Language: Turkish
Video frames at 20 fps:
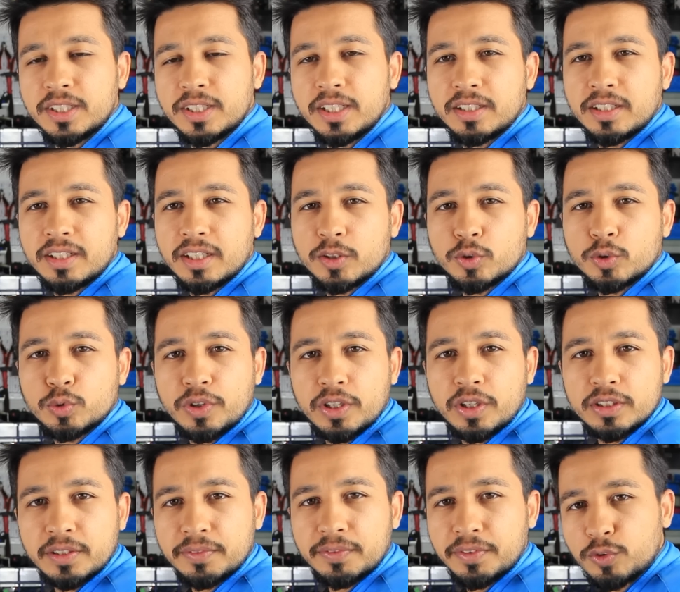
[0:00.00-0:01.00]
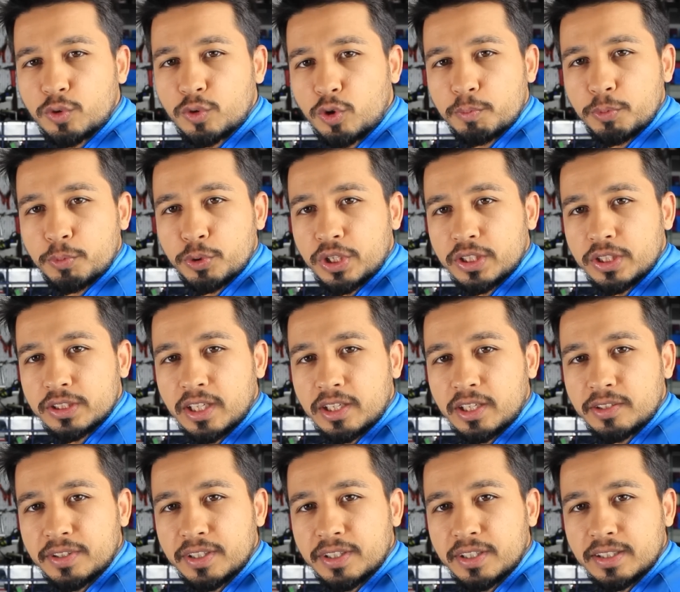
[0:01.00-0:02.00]
Geri kalan ufak tefek
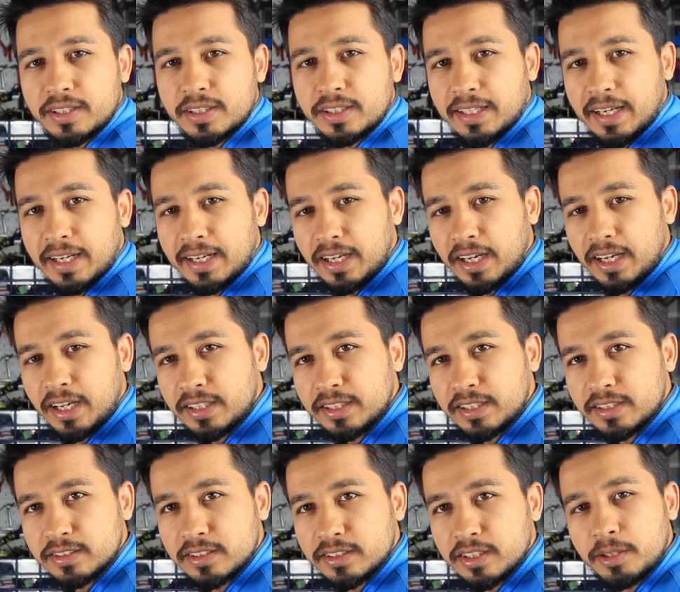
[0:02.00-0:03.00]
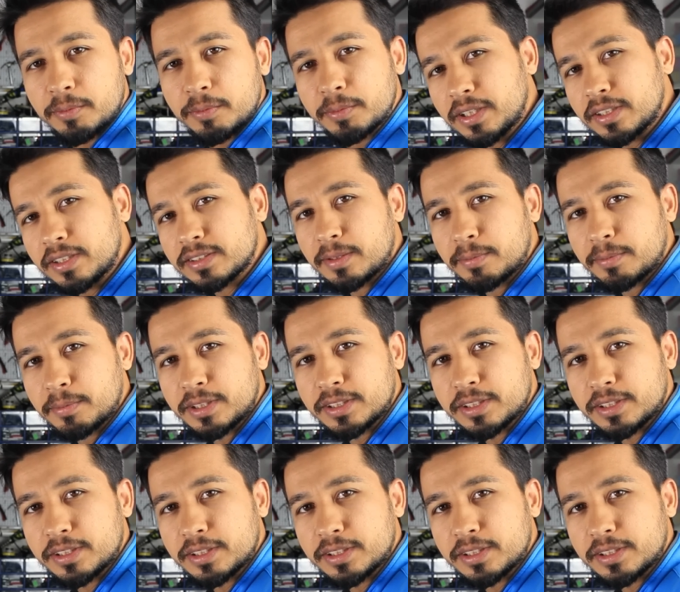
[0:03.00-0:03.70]
komponentler ve ayrıntılara birazdan